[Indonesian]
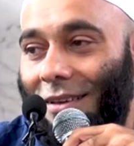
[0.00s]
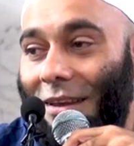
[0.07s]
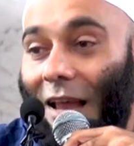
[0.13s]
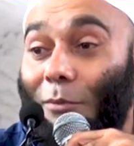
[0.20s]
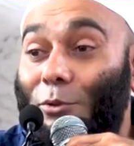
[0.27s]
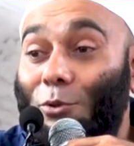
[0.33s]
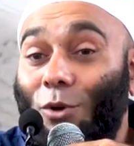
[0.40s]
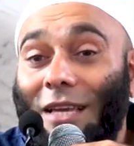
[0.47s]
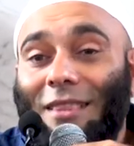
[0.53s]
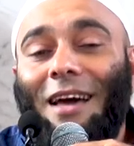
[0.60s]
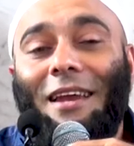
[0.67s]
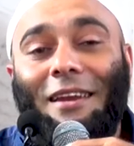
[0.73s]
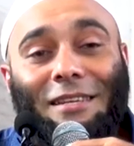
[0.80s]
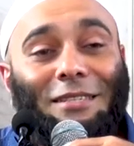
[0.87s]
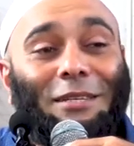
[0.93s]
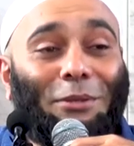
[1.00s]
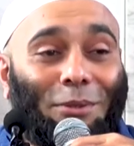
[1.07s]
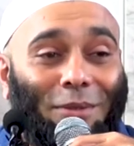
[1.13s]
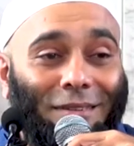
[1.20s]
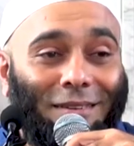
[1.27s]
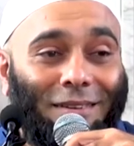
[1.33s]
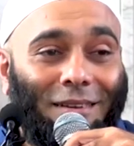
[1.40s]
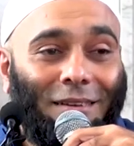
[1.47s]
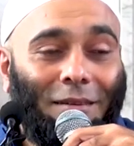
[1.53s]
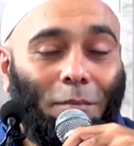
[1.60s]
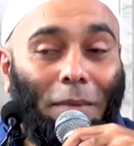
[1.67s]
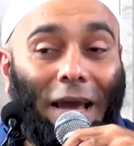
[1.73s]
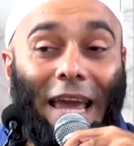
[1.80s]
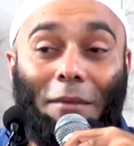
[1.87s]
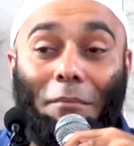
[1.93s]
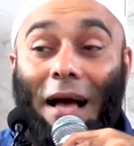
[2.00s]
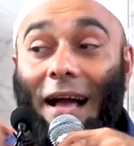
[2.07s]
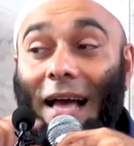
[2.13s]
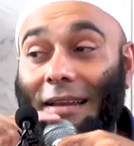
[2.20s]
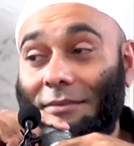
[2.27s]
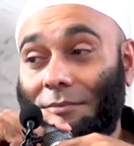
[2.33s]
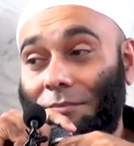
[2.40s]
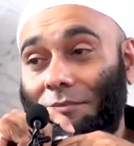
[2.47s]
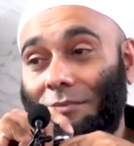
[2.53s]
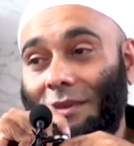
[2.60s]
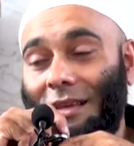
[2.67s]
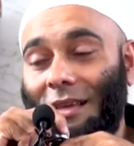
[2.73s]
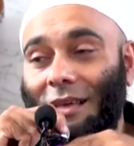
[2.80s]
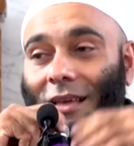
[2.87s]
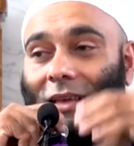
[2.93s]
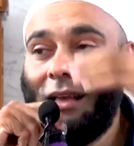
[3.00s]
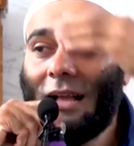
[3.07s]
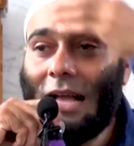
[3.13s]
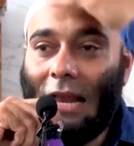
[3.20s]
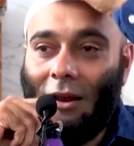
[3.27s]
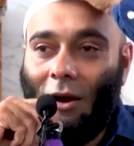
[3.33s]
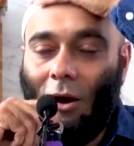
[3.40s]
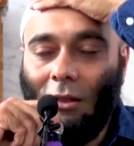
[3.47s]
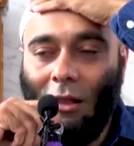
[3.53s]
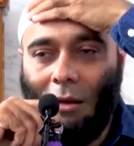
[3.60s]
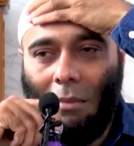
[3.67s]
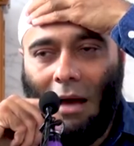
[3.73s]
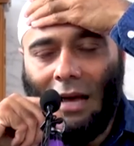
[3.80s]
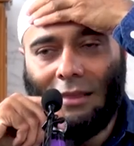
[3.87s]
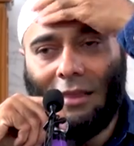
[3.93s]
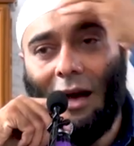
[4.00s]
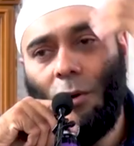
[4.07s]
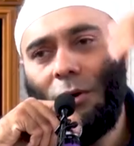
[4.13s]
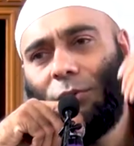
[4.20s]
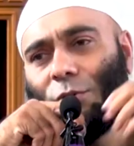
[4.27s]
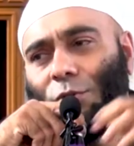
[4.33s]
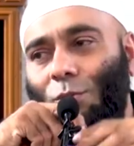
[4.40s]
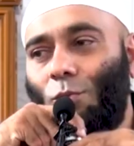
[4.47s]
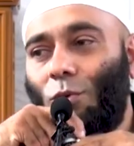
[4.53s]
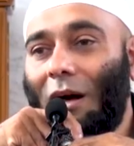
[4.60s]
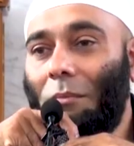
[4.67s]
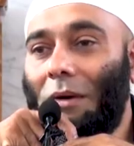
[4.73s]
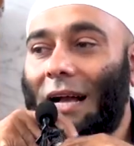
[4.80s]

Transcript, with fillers: Nafsu kita ada di situ, pengen makan. Karena Allah Maha tahu itu semua,